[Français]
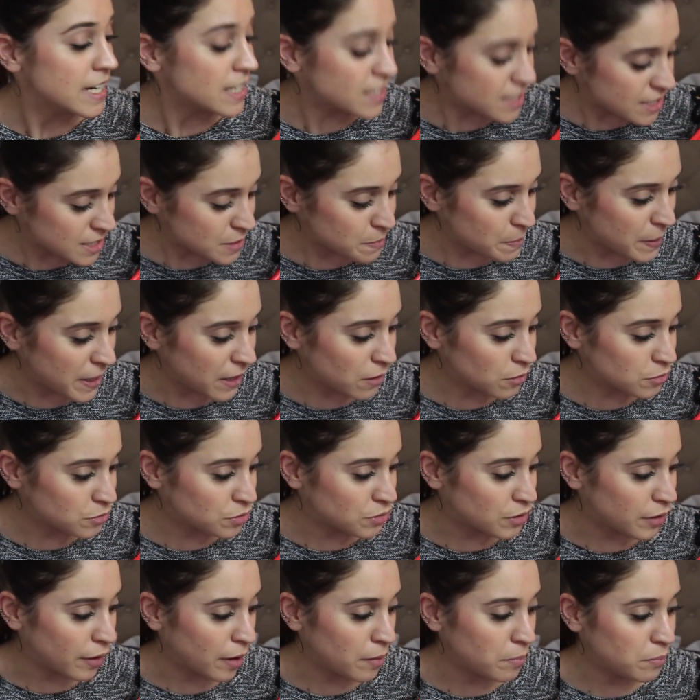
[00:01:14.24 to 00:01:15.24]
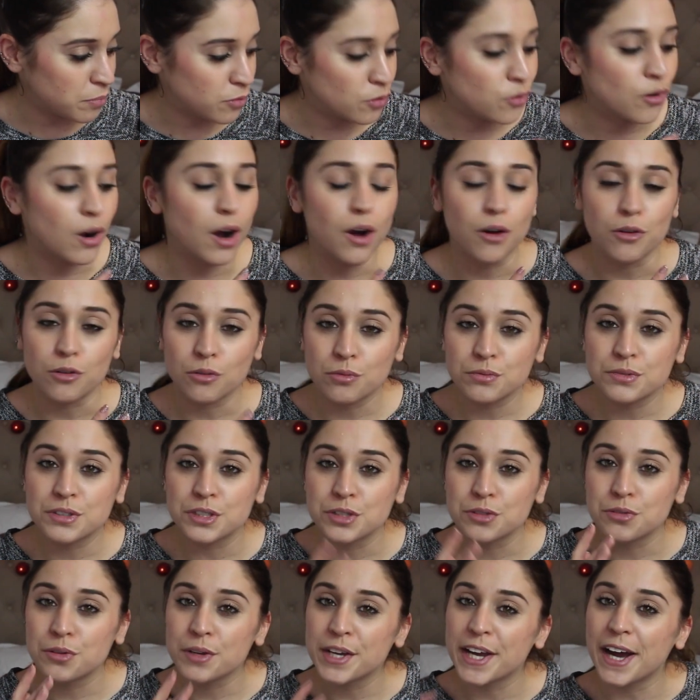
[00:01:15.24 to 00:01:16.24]
J'espère en tout cas pouvoir
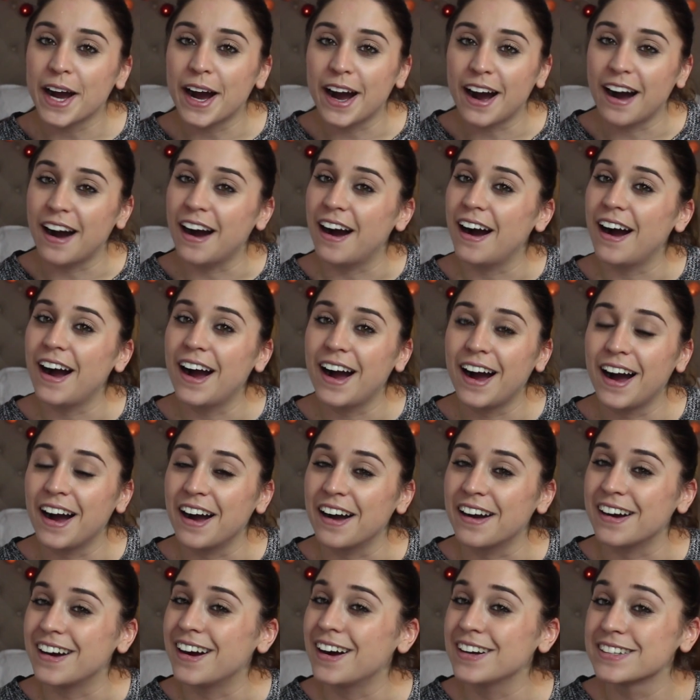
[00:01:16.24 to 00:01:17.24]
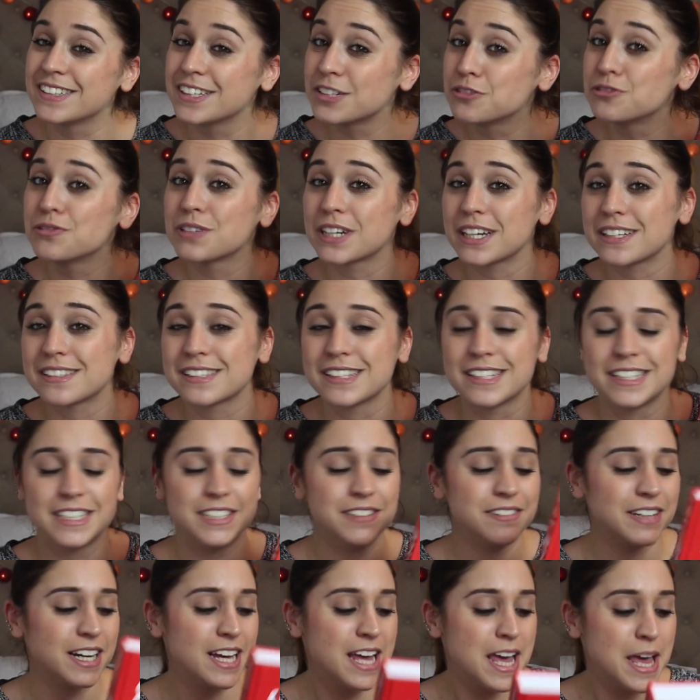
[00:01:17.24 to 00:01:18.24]
continuer à, découvrir ses
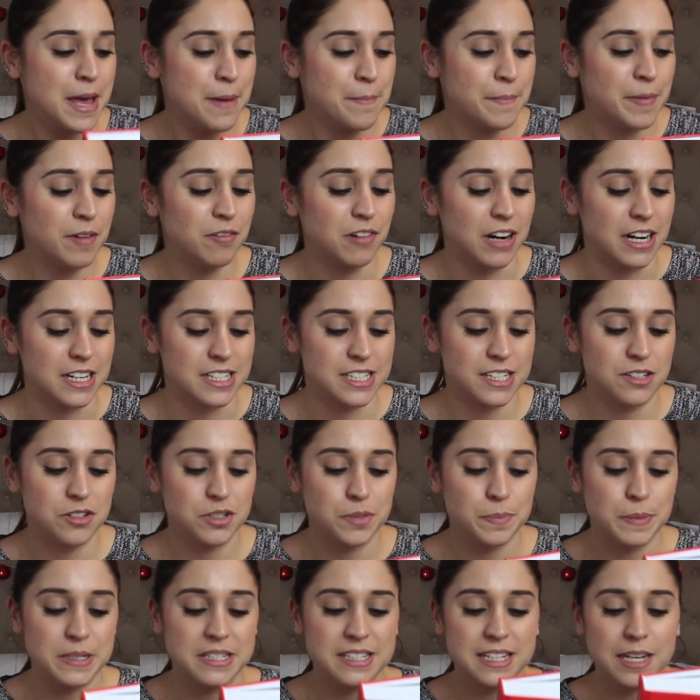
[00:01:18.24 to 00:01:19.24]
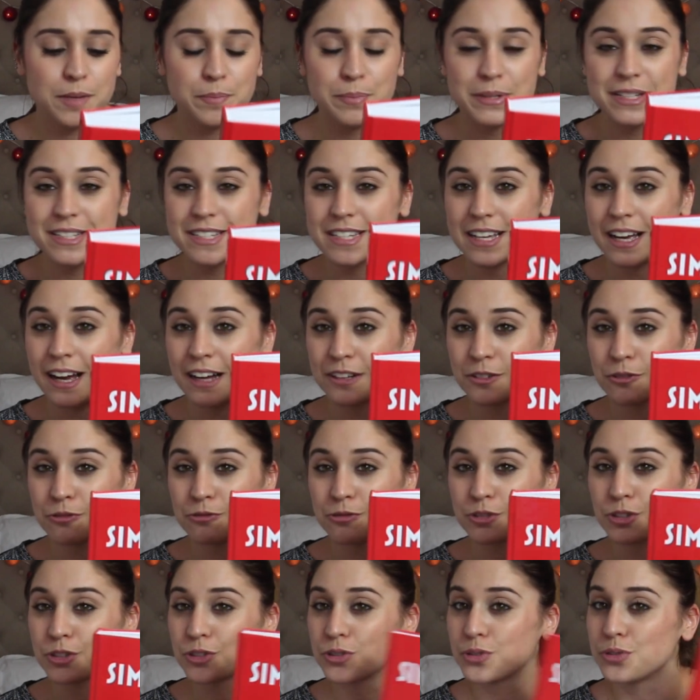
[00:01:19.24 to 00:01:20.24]
livres. Mais voilà, j'ai le spécial pizza
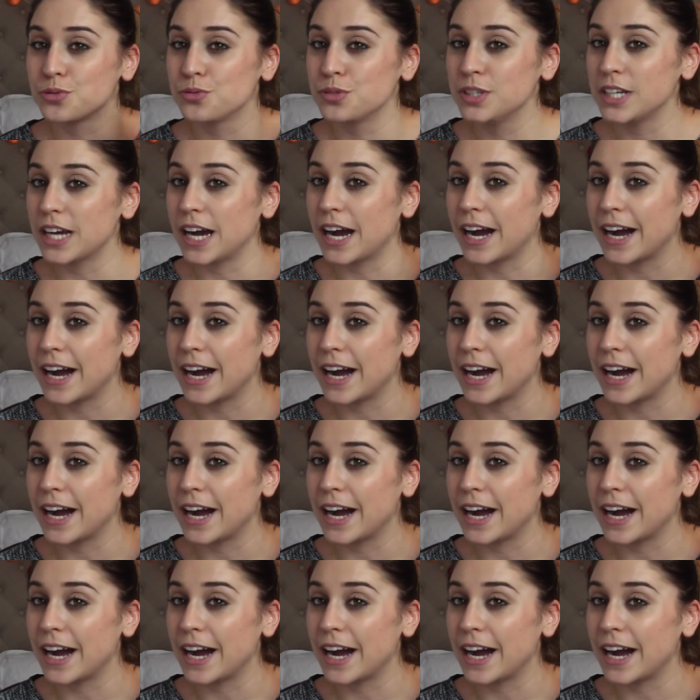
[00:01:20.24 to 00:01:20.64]
donc je suis